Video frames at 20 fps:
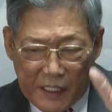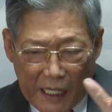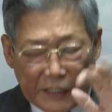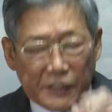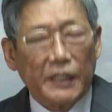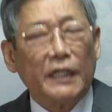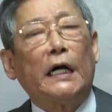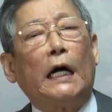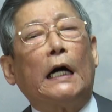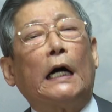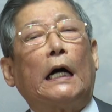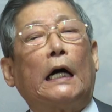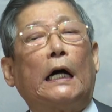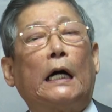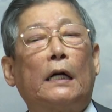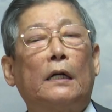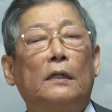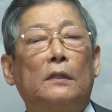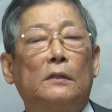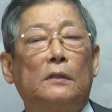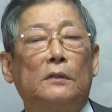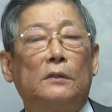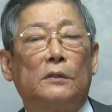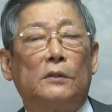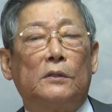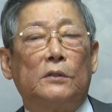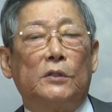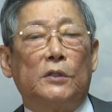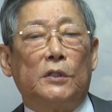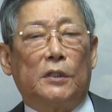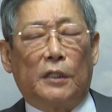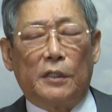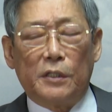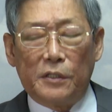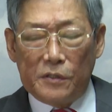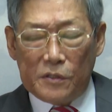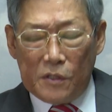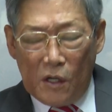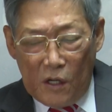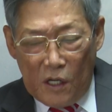자녀야.
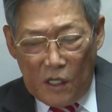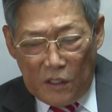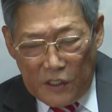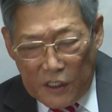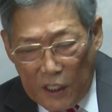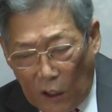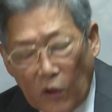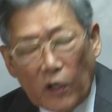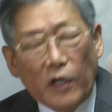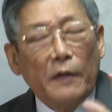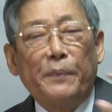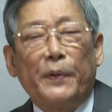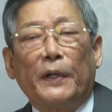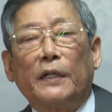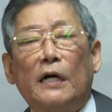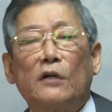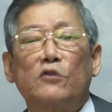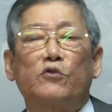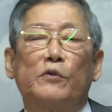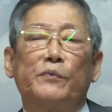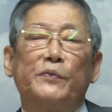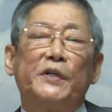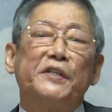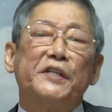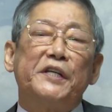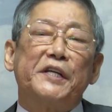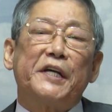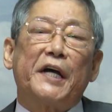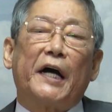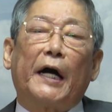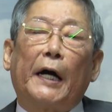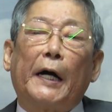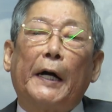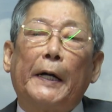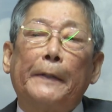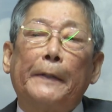이거는 영원히 변할 수 없는 일이야.